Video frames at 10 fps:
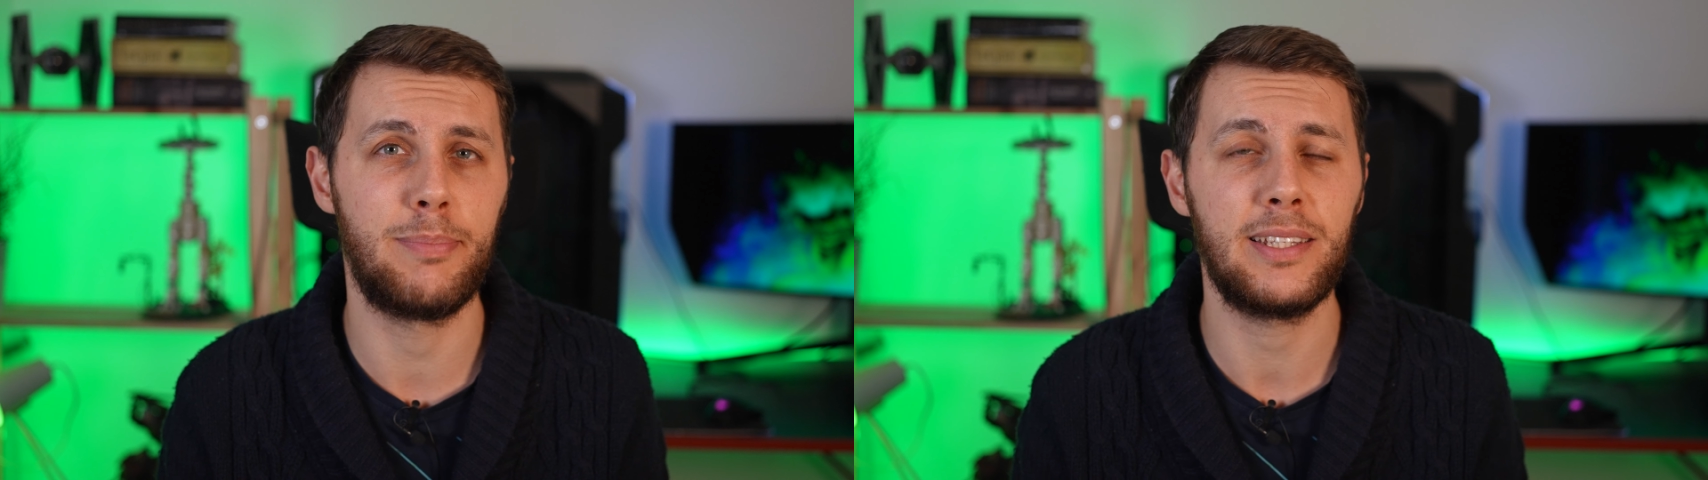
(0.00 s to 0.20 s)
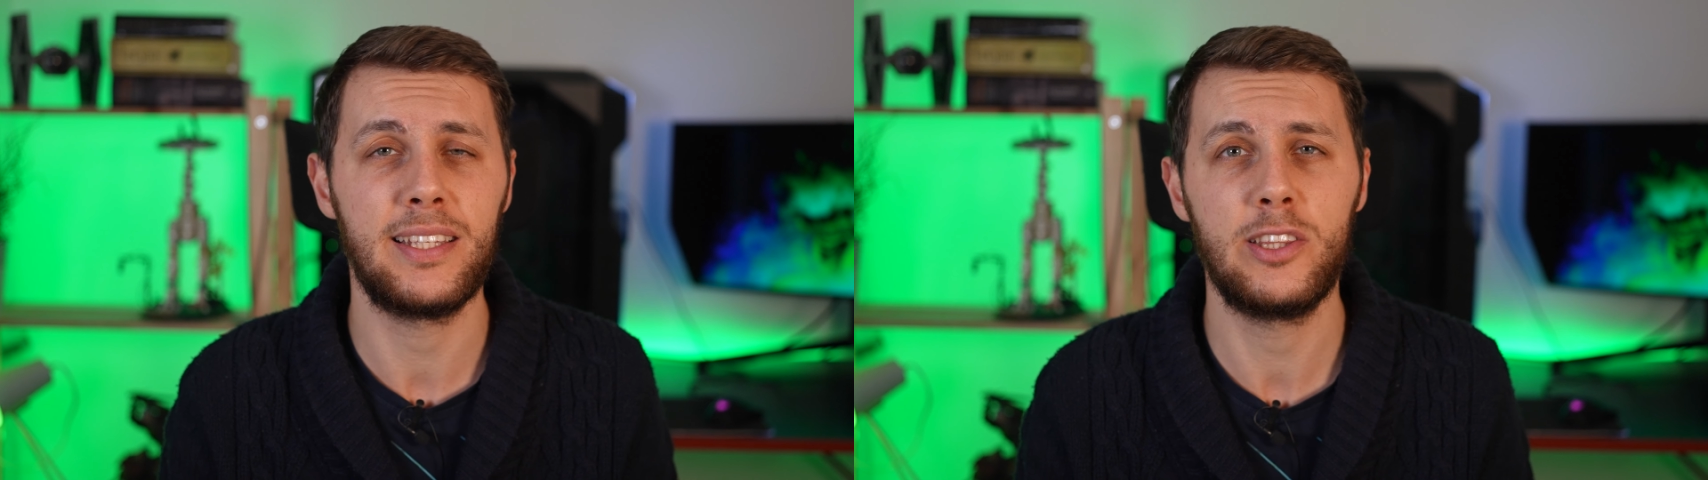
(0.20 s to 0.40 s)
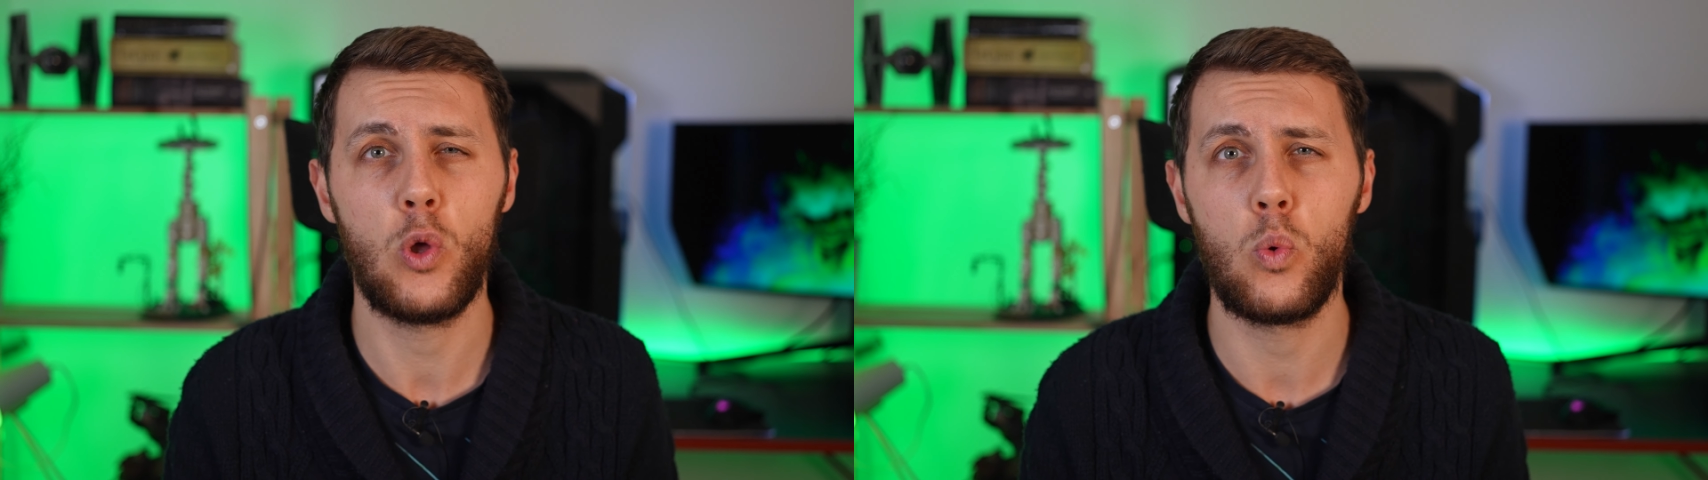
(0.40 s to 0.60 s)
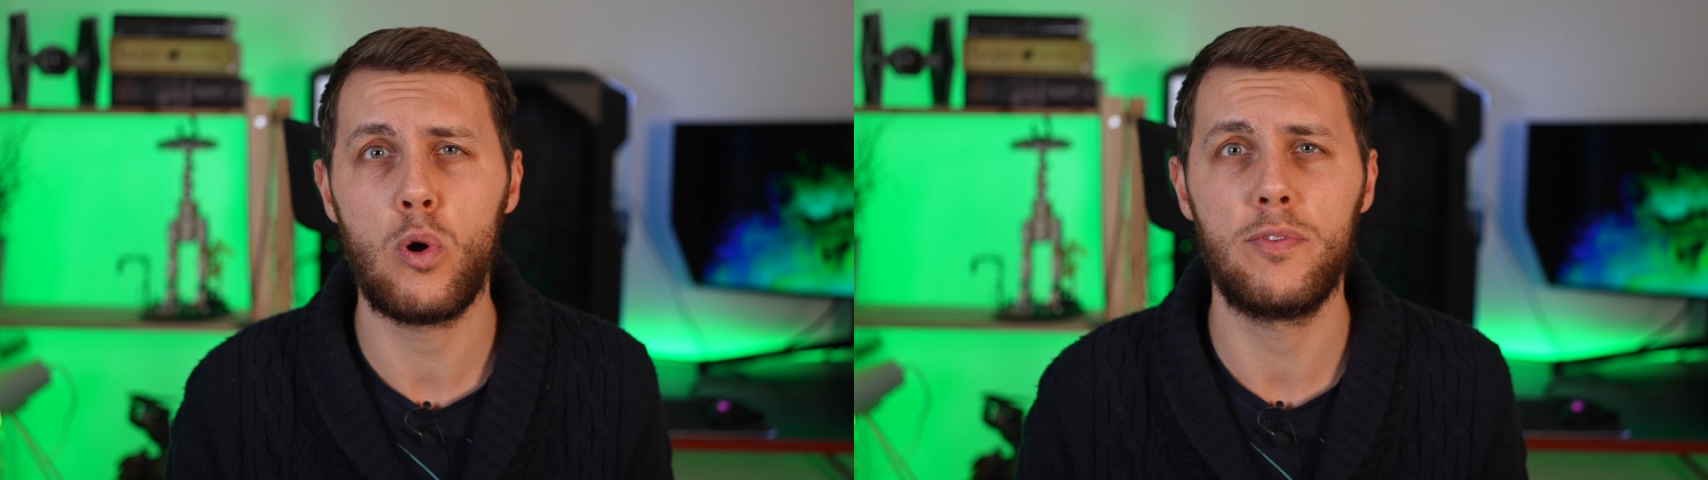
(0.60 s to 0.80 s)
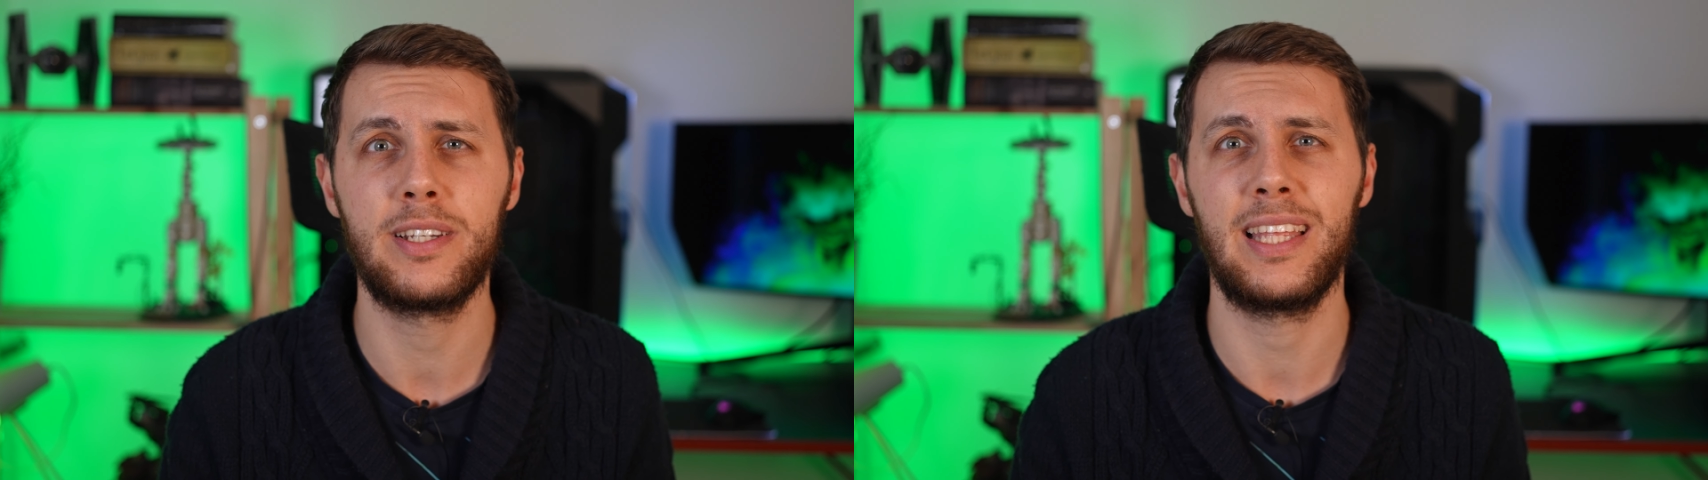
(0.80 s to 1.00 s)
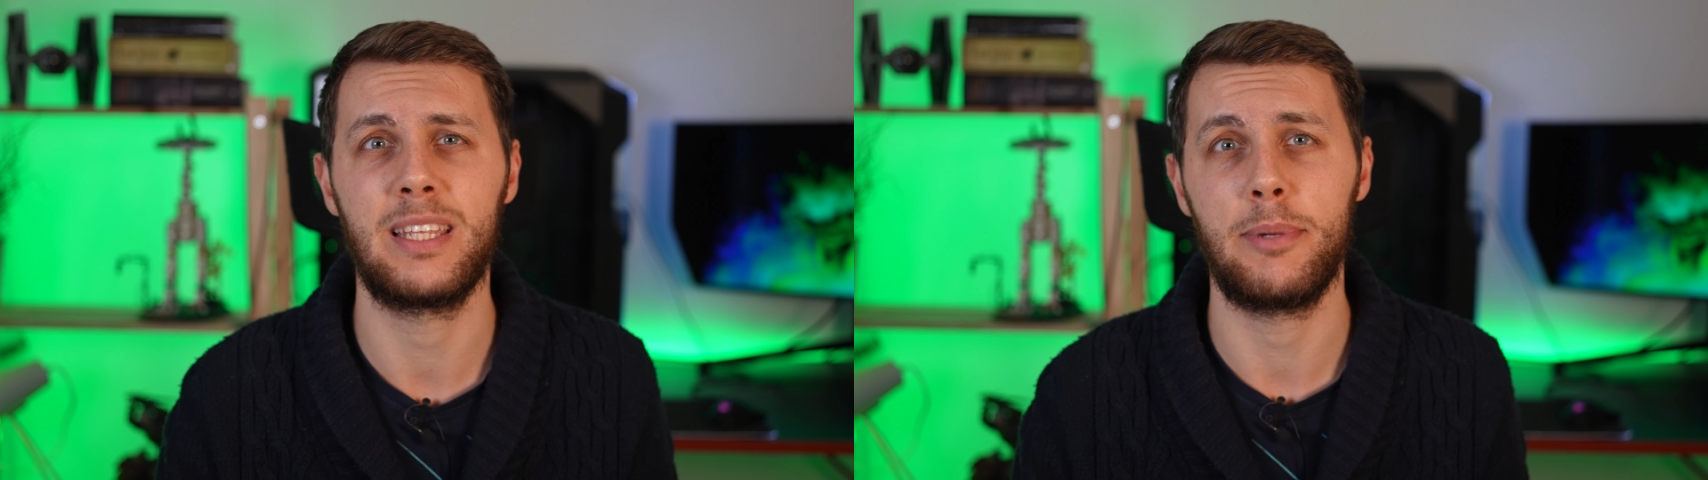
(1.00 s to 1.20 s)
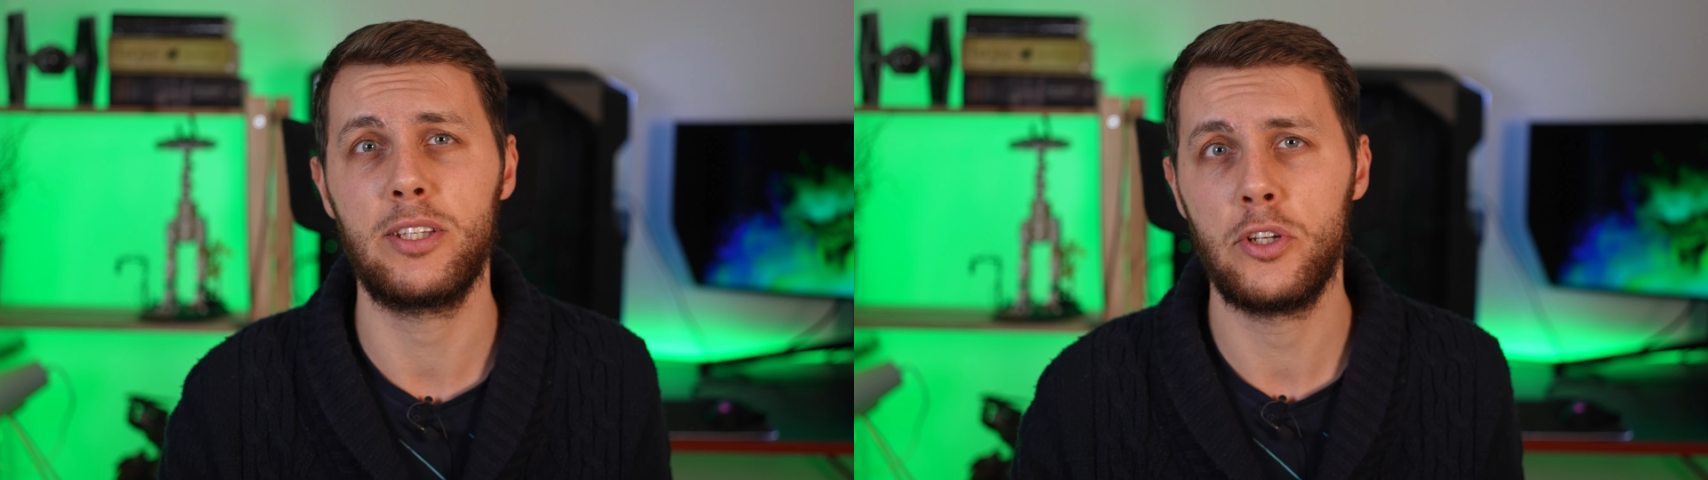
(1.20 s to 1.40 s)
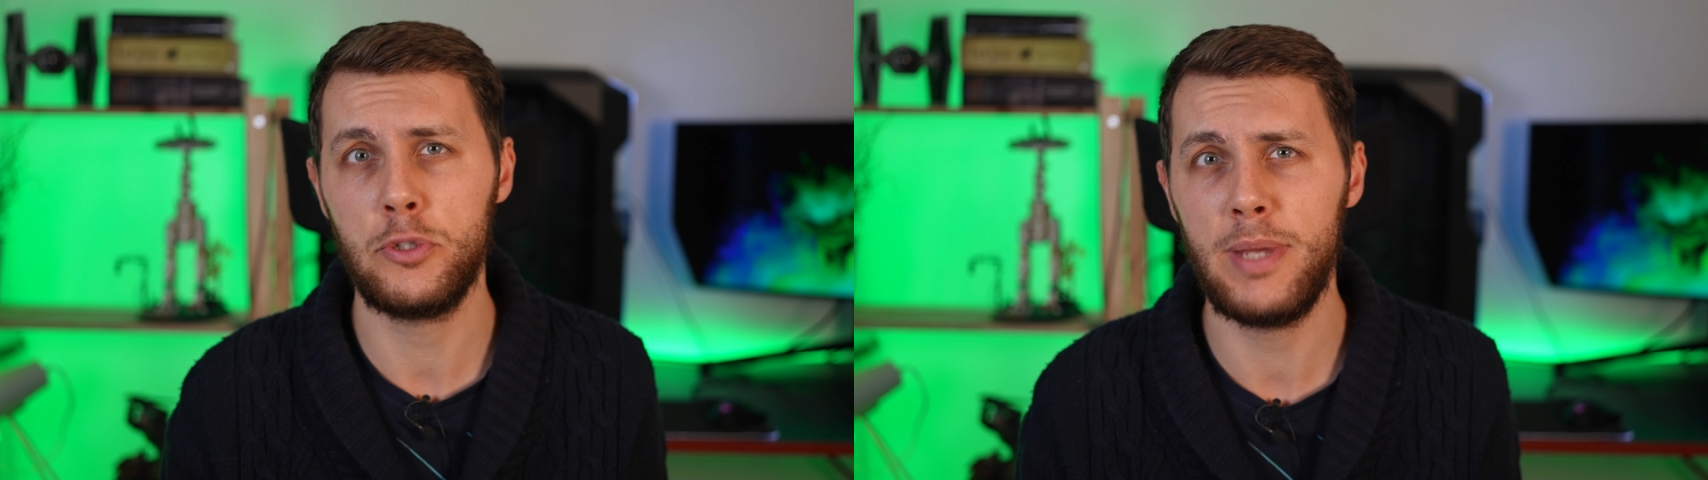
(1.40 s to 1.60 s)
badań naukowych na
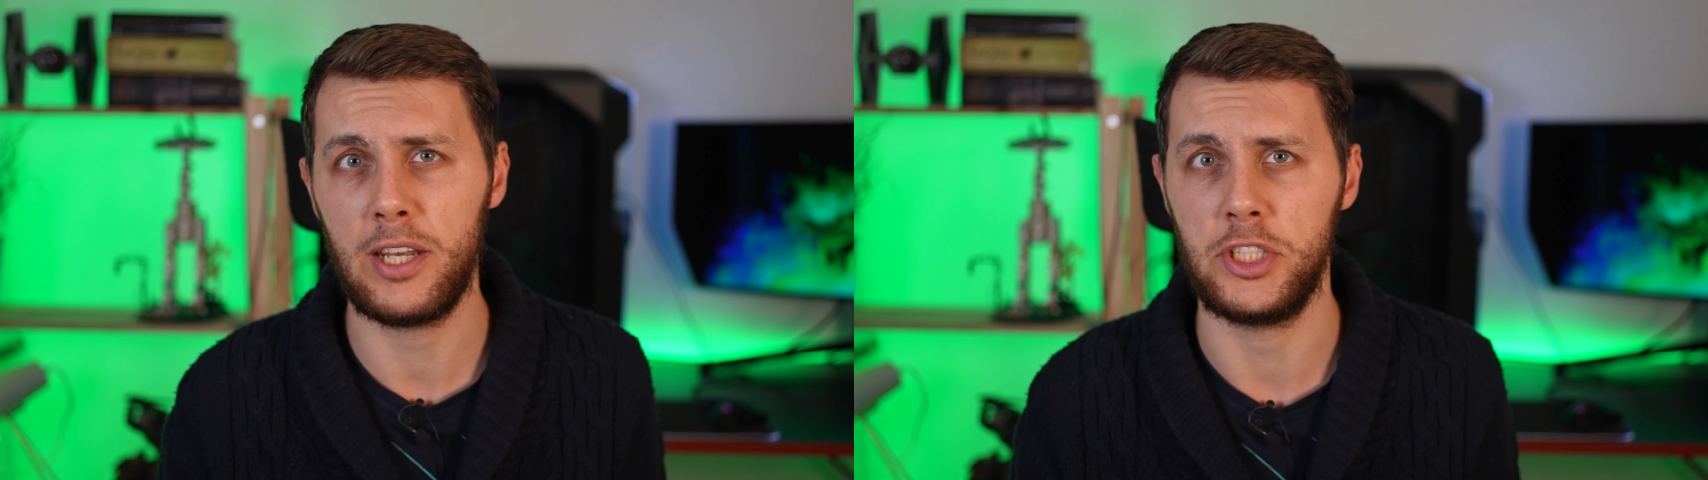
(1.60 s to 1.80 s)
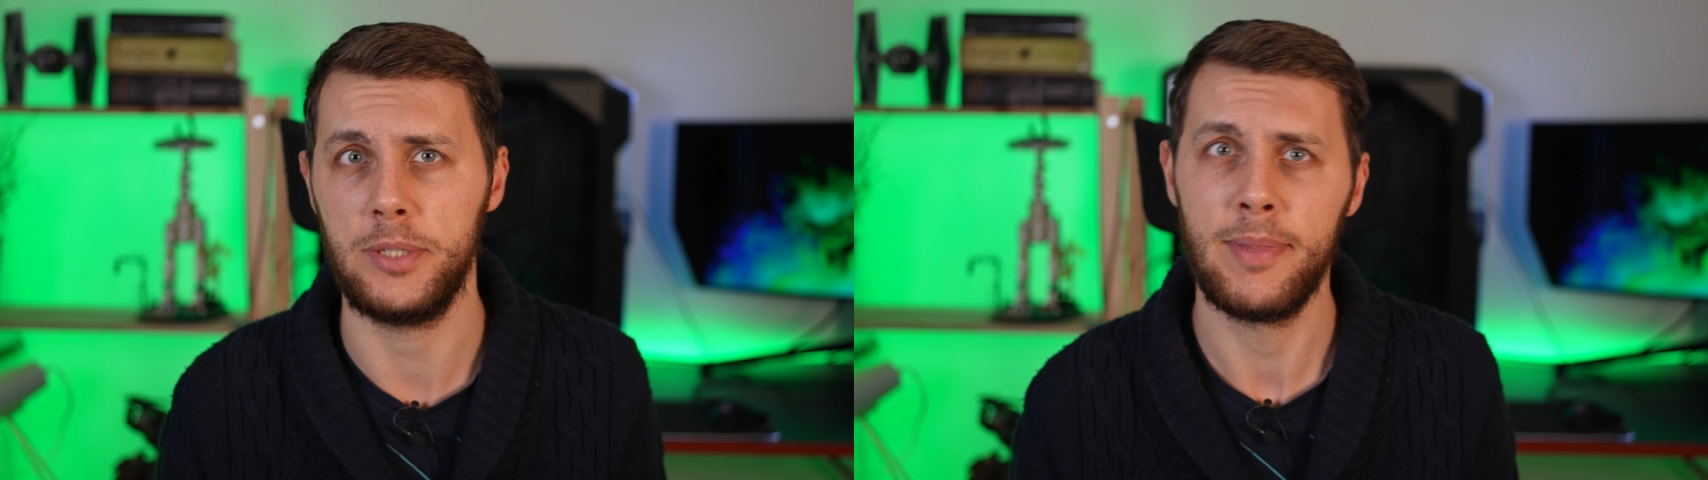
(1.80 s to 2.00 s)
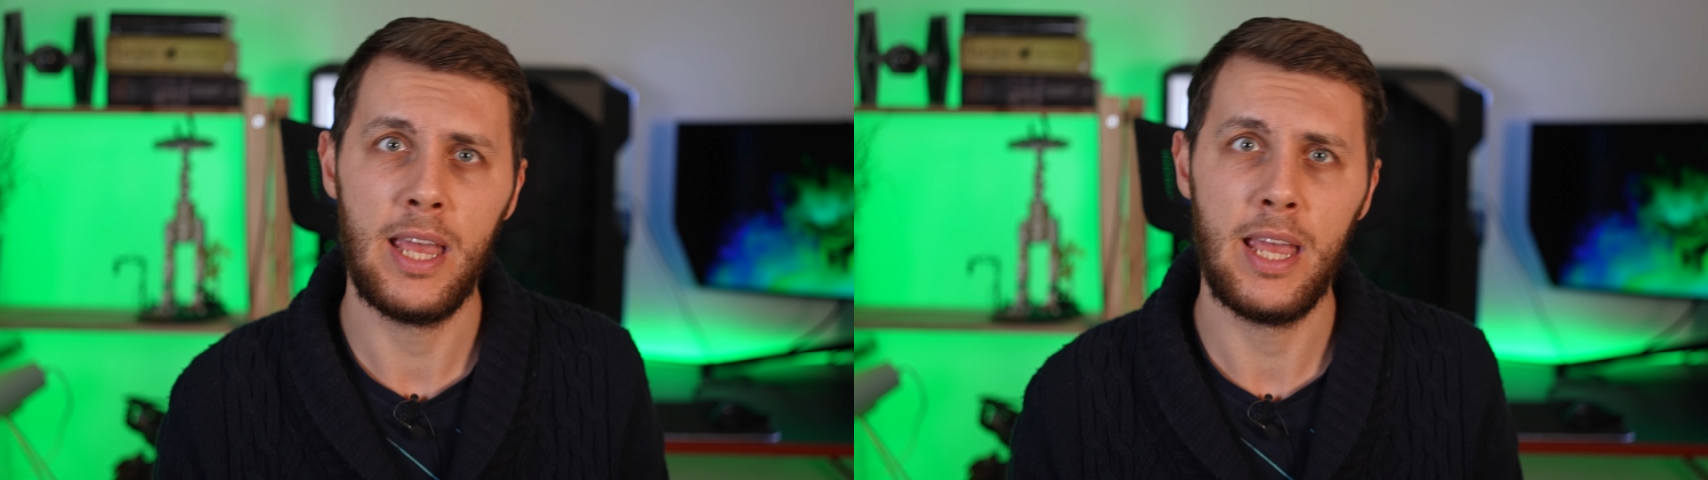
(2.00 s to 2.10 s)
temat śmierci.